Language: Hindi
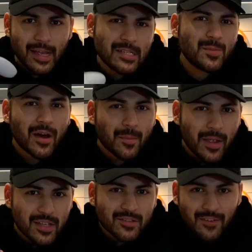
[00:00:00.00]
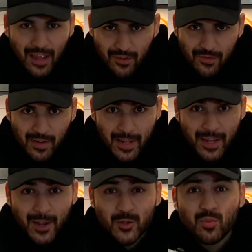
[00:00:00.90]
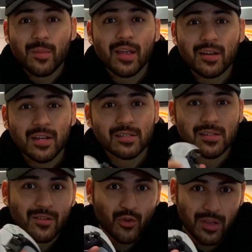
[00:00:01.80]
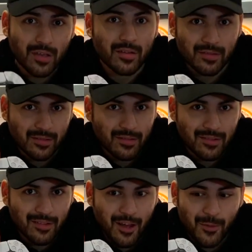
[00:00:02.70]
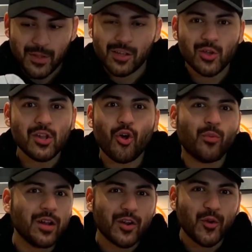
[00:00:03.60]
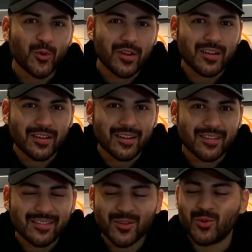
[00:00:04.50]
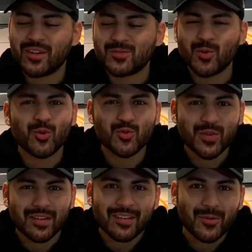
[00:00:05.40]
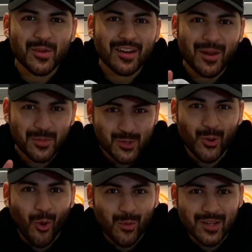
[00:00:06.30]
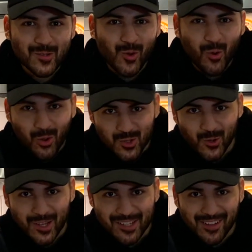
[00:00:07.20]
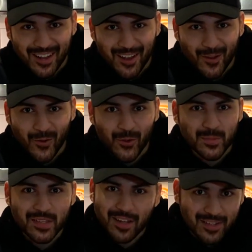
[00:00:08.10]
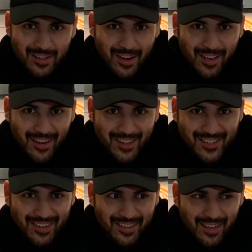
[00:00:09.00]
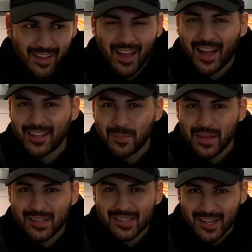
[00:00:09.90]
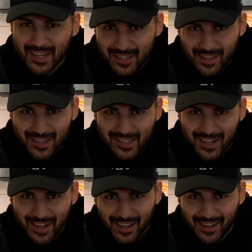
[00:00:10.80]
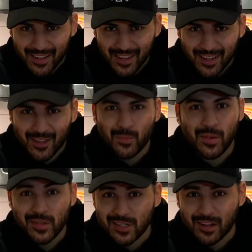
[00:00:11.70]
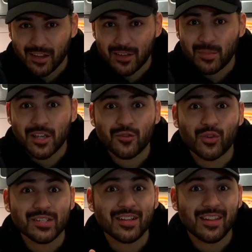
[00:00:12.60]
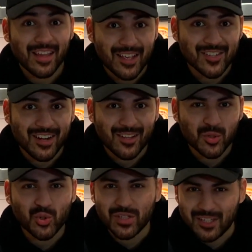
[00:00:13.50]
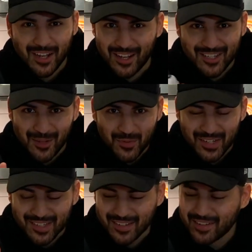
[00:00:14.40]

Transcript: इस बार पी एस फाइव लेने का जो मेन रीज़न है वो ये है अभी तक ये नॉर्मल कंट्रोलर लग रहा है क्योंकि इसमें कुछ भी नहीं है अभी अगर आप इसको नॉर्मल किसी और कंसोल के साथ कनेक्ट करोगे पता नहीं चले या ना चले आई थिंक पी एस थ्री के साथ किसी ने कनेक्ट करके देखा था मे भी चल गया था पी एस फोर के साथ नहीं चला था जो अजीब चीज़ है